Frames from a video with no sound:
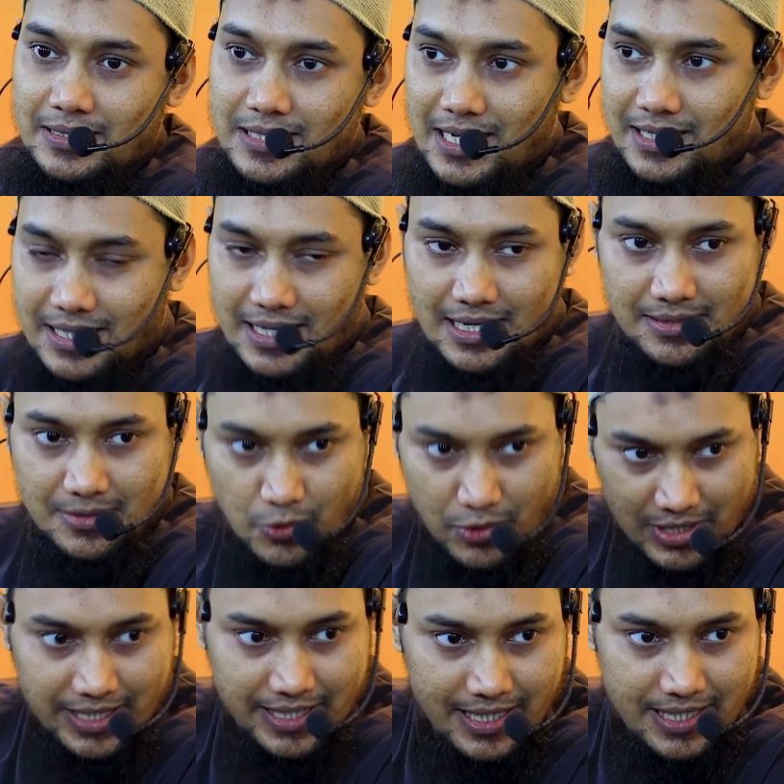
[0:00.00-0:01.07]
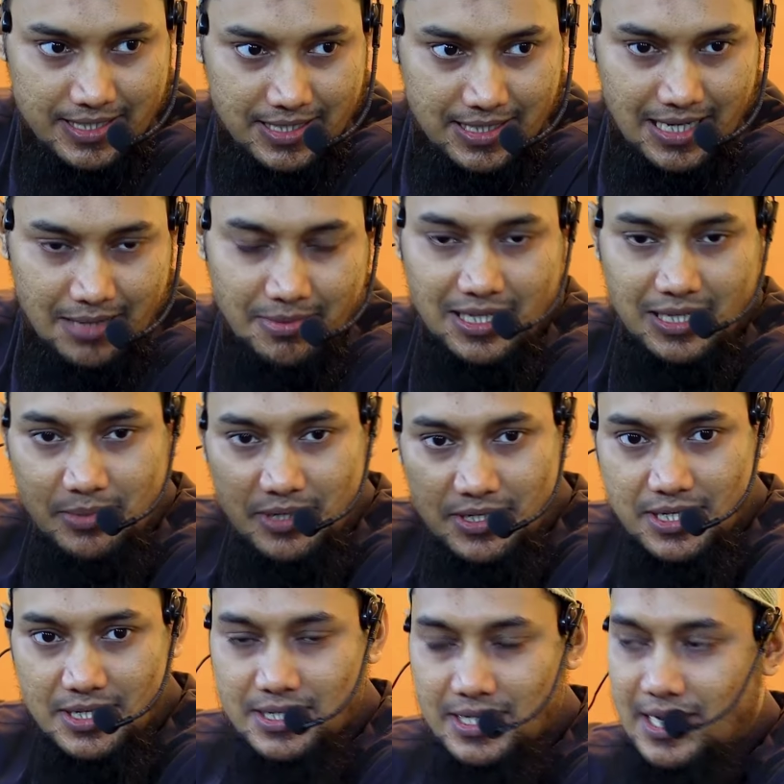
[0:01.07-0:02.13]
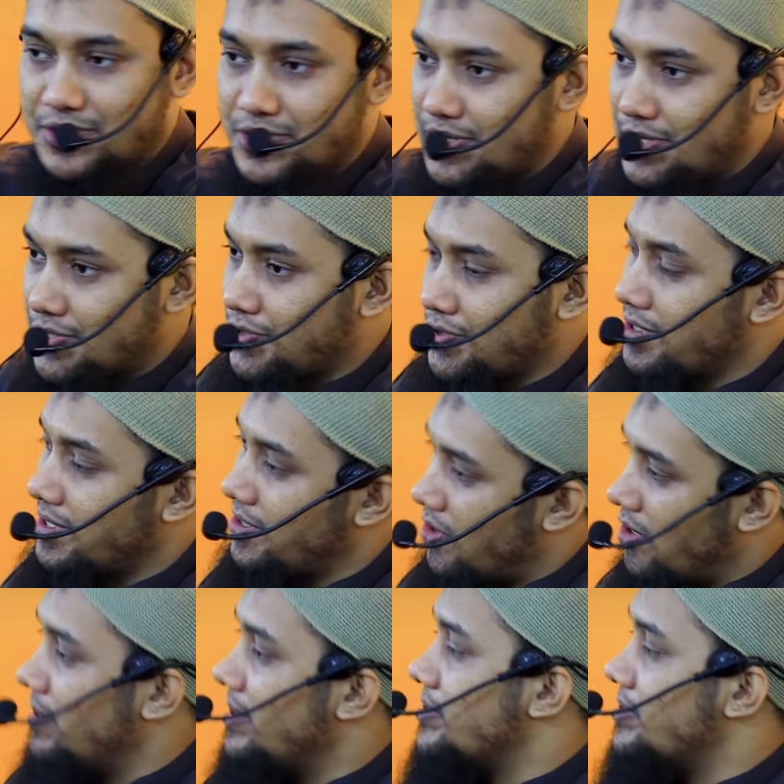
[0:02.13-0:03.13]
যা তারা করে দেখিয়েছে আমাদের বিশ্বাস এই জেনারেশন কিন্তু হবে